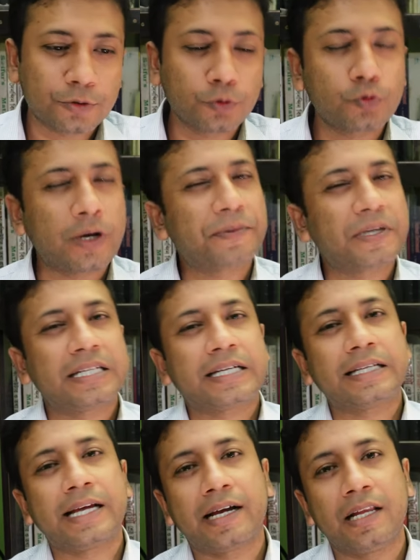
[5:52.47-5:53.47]
শুধু
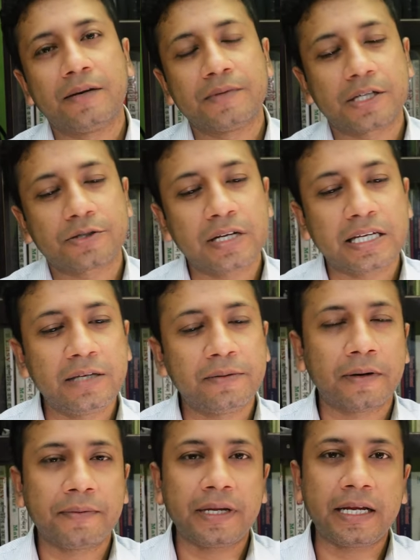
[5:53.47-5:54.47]
আপনাদেরকে দেখাইলাম যে আসলে
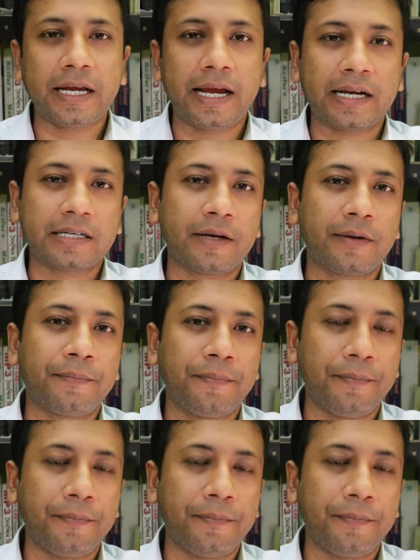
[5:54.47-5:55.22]
কিভাবে একটা